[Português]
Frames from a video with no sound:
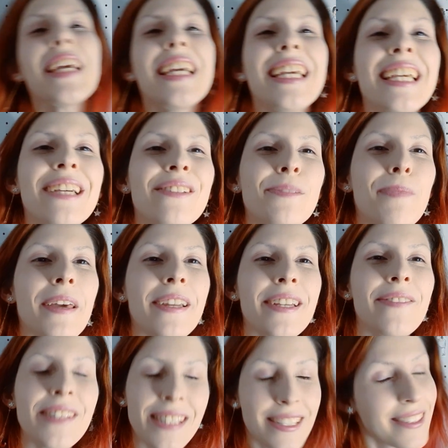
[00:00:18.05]
e eu espero
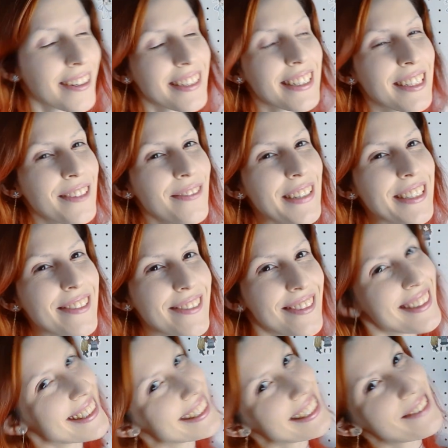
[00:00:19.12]
que vocês gostem do vídeo.
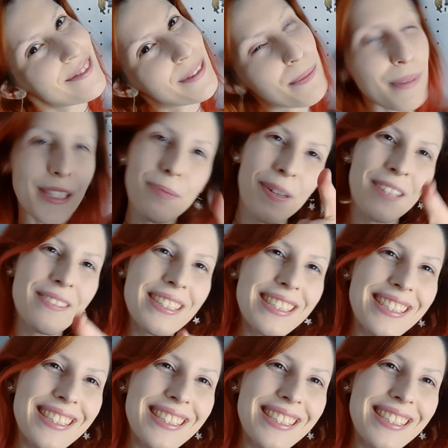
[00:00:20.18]
Então vamos pras perguntas!